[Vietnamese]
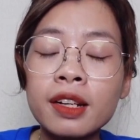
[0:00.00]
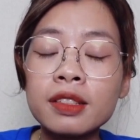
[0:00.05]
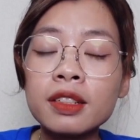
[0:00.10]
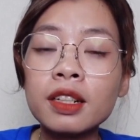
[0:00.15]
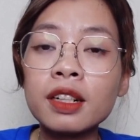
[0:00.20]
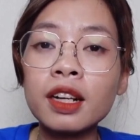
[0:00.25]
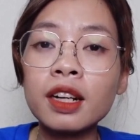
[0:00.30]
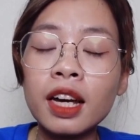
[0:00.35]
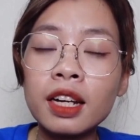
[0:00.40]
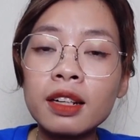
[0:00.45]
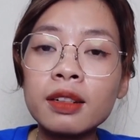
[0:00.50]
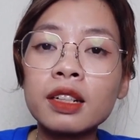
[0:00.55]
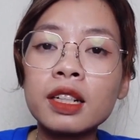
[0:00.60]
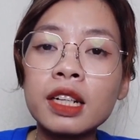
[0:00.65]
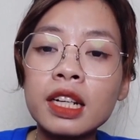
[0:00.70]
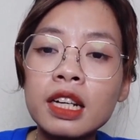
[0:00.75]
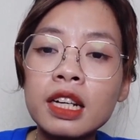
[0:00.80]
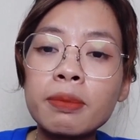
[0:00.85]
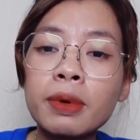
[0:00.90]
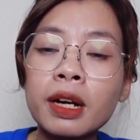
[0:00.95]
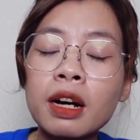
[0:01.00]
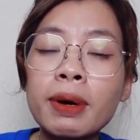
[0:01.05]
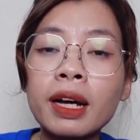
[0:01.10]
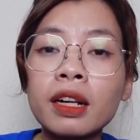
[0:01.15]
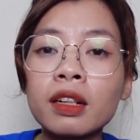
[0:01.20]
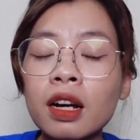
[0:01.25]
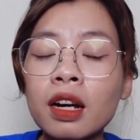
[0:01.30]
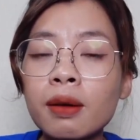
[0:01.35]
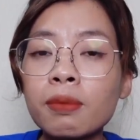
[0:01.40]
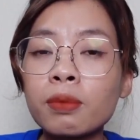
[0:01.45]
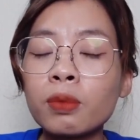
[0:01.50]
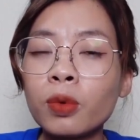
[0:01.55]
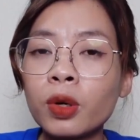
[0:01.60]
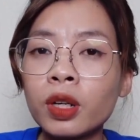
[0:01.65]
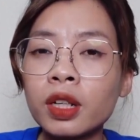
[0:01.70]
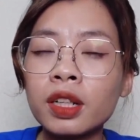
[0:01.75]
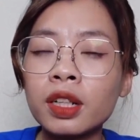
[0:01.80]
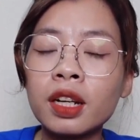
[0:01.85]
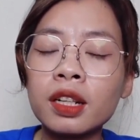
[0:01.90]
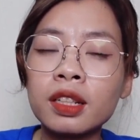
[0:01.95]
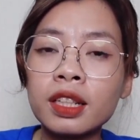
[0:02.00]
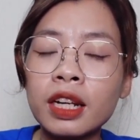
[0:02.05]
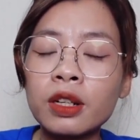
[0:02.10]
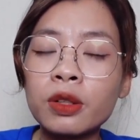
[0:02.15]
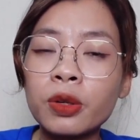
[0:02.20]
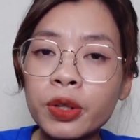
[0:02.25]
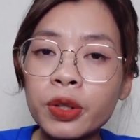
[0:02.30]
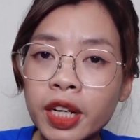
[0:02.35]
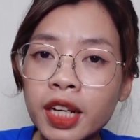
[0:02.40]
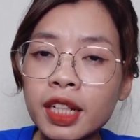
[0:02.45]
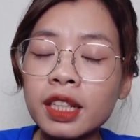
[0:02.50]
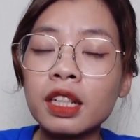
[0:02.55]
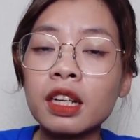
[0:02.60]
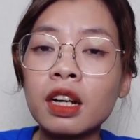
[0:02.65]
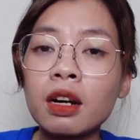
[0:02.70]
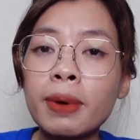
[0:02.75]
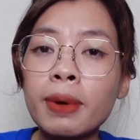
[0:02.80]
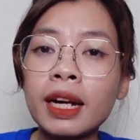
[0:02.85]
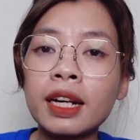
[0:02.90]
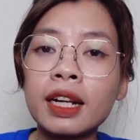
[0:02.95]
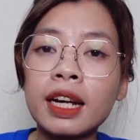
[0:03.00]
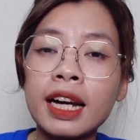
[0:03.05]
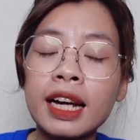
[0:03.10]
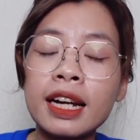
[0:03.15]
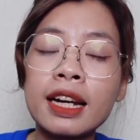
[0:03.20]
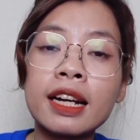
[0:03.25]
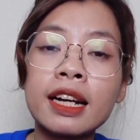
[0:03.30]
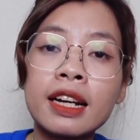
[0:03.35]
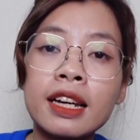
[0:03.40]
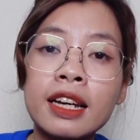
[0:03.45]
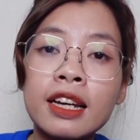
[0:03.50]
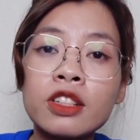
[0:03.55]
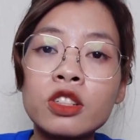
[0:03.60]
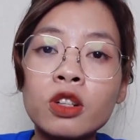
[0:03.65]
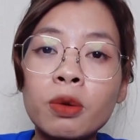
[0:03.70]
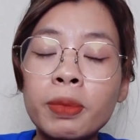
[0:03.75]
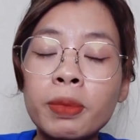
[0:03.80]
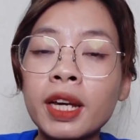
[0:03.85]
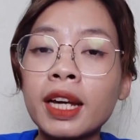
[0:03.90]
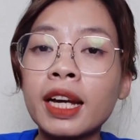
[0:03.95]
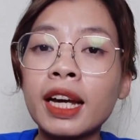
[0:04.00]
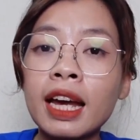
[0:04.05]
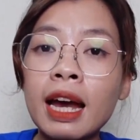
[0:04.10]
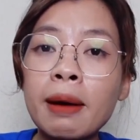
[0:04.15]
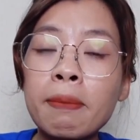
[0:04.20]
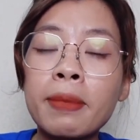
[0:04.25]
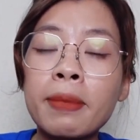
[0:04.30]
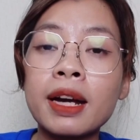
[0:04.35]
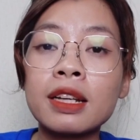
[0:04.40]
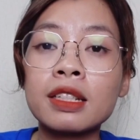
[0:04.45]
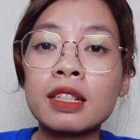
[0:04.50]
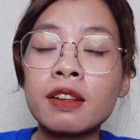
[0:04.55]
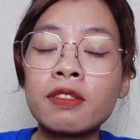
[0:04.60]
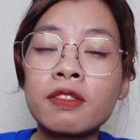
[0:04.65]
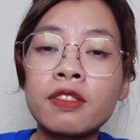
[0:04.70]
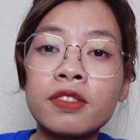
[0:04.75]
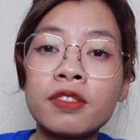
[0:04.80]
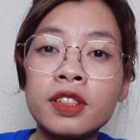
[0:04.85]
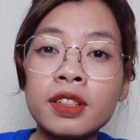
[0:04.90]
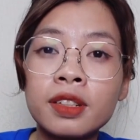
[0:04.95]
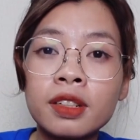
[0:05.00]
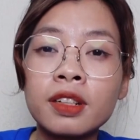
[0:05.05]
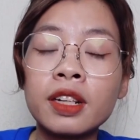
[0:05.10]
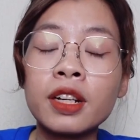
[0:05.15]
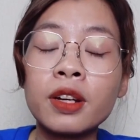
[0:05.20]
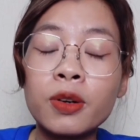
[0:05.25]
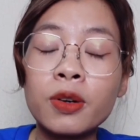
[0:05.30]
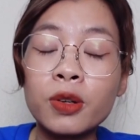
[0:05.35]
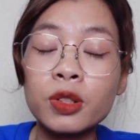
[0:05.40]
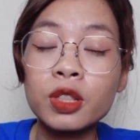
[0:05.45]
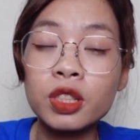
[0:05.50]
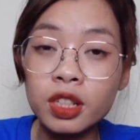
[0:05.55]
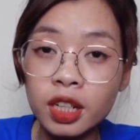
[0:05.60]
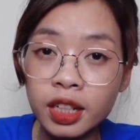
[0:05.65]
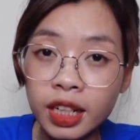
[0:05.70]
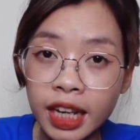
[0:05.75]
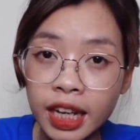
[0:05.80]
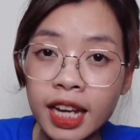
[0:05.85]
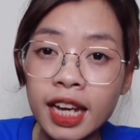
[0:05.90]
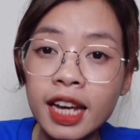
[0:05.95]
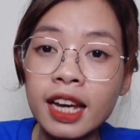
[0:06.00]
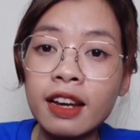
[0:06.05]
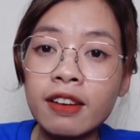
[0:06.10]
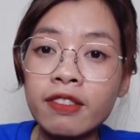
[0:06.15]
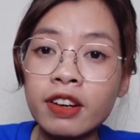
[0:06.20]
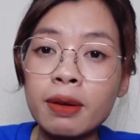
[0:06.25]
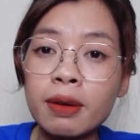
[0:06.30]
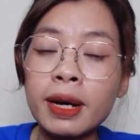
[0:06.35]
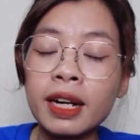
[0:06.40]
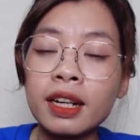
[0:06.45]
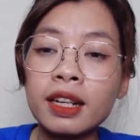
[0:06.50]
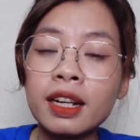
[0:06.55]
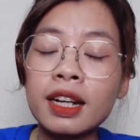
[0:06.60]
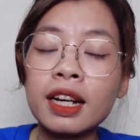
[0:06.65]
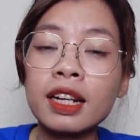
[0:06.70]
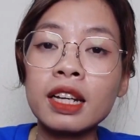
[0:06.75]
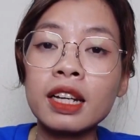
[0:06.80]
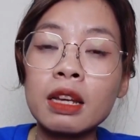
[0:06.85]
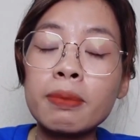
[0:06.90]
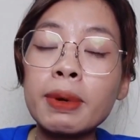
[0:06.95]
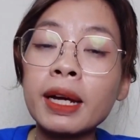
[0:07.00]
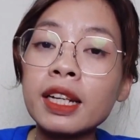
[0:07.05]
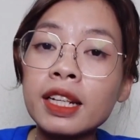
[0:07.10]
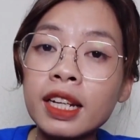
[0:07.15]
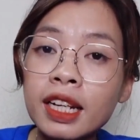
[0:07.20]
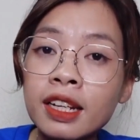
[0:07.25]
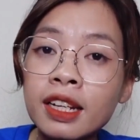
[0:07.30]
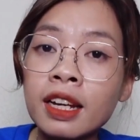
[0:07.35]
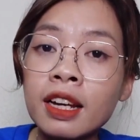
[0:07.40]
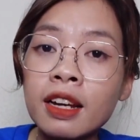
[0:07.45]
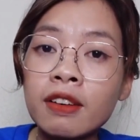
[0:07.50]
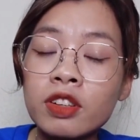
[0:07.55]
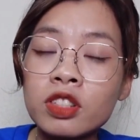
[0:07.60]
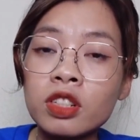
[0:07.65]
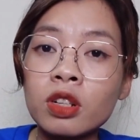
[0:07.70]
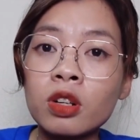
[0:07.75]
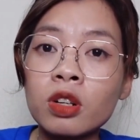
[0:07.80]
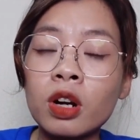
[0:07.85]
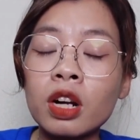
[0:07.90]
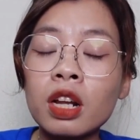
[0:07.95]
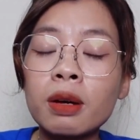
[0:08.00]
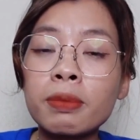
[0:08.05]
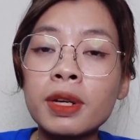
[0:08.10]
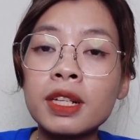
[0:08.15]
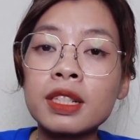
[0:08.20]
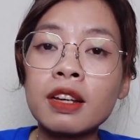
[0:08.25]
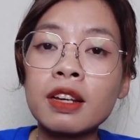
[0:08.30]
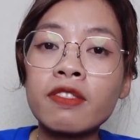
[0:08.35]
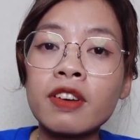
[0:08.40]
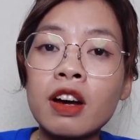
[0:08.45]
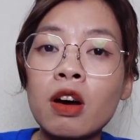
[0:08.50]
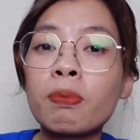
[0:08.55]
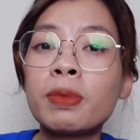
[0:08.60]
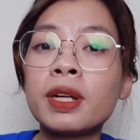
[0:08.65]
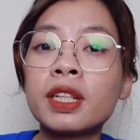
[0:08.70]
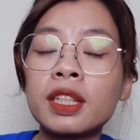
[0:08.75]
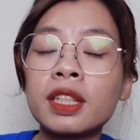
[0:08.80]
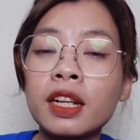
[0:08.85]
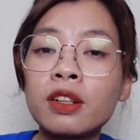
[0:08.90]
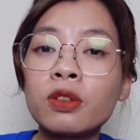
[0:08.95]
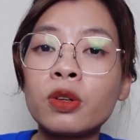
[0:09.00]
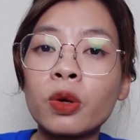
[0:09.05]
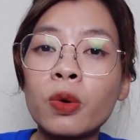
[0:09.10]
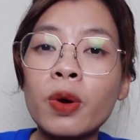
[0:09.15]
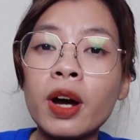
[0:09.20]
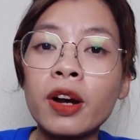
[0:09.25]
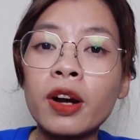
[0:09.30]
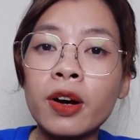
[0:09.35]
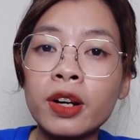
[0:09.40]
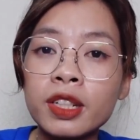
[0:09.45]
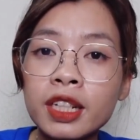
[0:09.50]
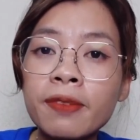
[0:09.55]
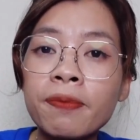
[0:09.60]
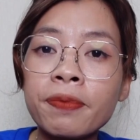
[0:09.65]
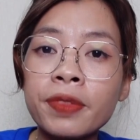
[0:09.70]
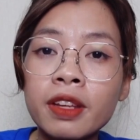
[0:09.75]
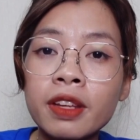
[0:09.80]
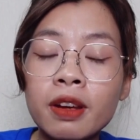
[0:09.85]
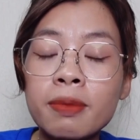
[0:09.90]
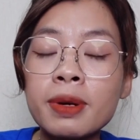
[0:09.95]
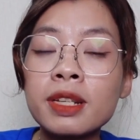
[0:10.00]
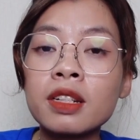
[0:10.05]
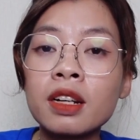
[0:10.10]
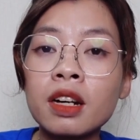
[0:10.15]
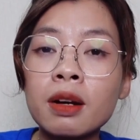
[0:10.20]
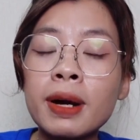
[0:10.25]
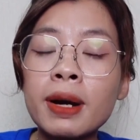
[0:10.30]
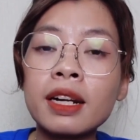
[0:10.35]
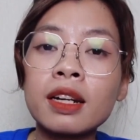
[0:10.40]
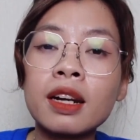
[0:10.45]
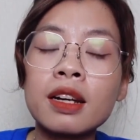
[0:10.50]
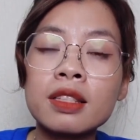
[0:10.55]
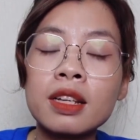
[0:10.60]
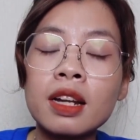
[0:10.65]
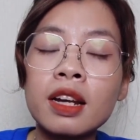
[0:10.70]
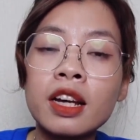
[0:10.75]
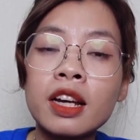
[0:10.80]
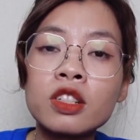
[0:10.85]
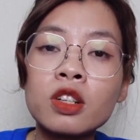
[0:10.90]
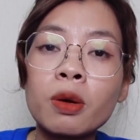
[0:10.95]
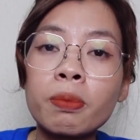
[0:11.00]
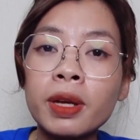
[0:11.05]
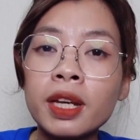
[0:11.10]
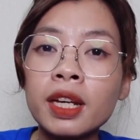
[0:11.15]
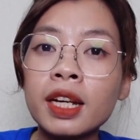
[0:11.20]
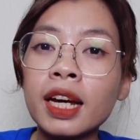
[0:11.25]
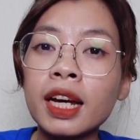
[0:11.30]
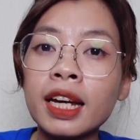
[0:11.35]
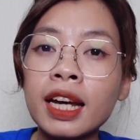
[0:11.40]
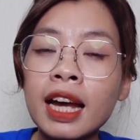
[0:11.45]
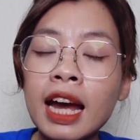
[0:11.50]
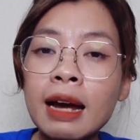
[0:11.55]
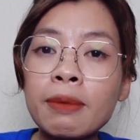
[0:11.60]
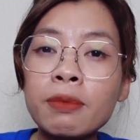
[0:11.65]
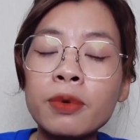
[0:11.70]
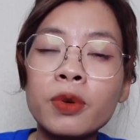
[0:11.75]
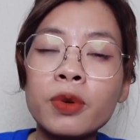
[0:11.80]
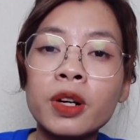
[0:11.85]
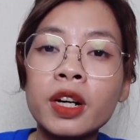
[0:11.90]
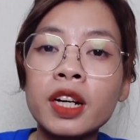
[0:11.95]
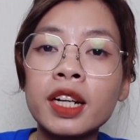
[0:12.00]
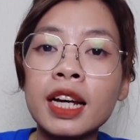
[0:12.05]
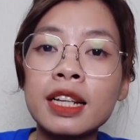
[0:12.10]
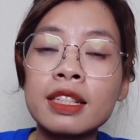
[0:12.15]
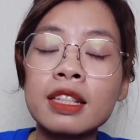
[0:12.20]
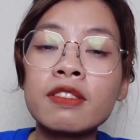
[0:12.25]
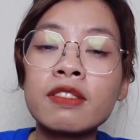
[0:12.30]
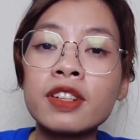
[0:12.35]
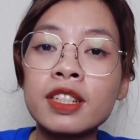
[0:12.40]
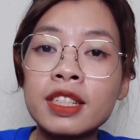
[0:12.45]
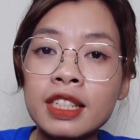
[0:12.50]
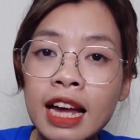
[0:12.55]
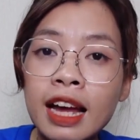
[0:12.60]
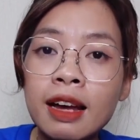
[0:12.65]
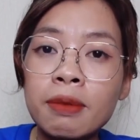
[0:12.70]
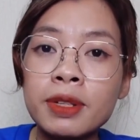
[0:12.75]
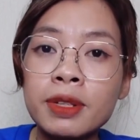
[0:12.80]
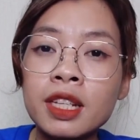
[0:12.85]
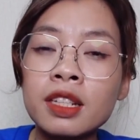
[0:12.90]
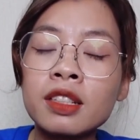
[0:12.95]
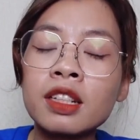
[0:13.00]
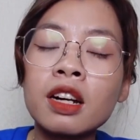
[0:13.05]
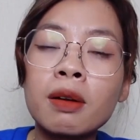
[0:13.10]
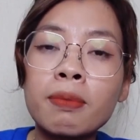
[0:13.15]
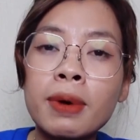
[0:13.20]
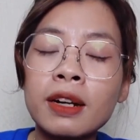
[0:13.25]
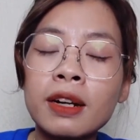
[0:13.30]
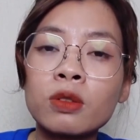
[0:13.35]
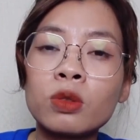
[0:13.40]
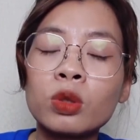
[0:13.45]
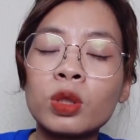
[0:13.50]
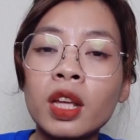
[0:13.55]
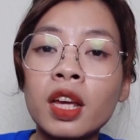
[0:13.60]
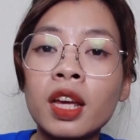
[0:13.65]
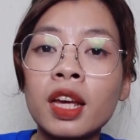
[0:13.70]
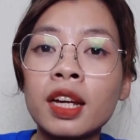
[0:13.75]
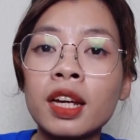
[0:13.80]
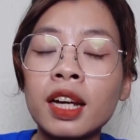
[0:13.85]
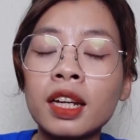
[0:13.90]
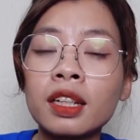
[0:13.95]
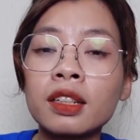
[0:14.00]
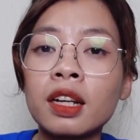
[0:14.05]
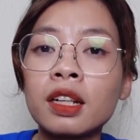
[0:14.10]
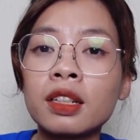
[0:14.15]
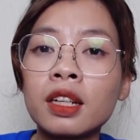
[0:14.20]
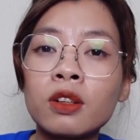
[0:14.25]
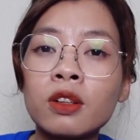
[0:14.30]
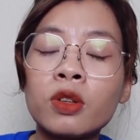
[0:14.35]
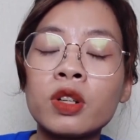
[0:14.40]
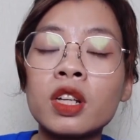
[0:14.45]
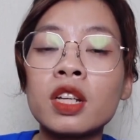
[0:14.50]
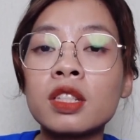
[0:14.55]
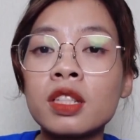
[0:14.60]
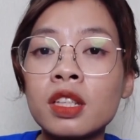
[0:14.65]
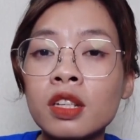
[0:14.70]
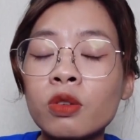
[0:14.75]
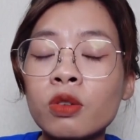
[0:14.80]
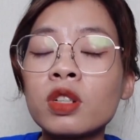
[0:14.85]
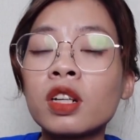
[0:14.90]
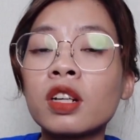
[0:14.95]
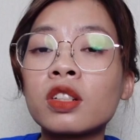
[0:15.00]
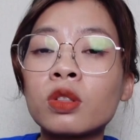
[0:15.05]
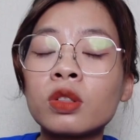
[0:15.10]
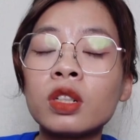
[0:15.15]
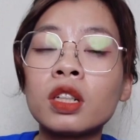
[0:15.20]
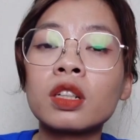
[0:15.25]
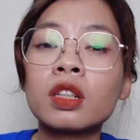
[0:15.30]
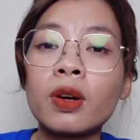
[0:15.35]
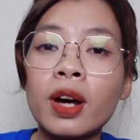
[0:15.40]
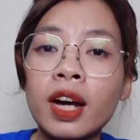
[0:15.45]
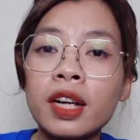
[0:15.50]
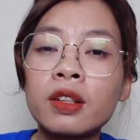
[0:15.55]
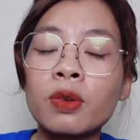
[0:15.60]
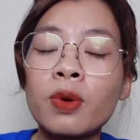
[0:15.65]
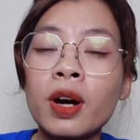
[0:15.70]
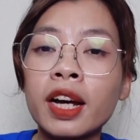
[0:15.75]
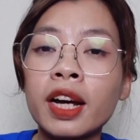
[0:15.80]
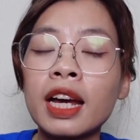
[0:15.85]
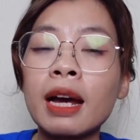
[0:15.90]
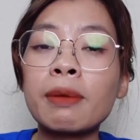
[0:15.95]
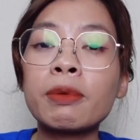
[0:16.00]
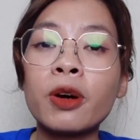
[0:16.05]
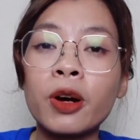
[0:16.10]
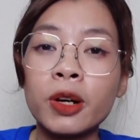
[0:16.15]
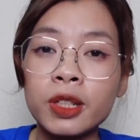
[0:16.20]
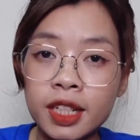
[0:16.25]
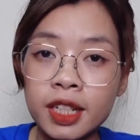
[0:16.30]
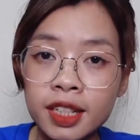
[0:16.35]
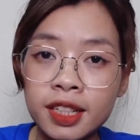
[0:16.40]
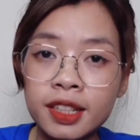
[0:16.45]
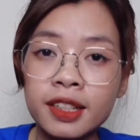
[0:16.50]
Trước hết là khi mà các bạn muốn thay đổi ấy, thì các bạn hãy đăng ký cho mình cái app My Seven Ginko trước này, và các bạn đăng ký banking, và sau đó là mình sẽ vào mình thay đổi qua đó nhé. Và bây giờ các bạn sẽ lấy cho mình cái app của ngân hàng Seven ra, mình sẽ hướng dẫn các bạn cụ thể cách thay đổi địa chỉ cũng như là số điện thoại qua cái app đó nhé.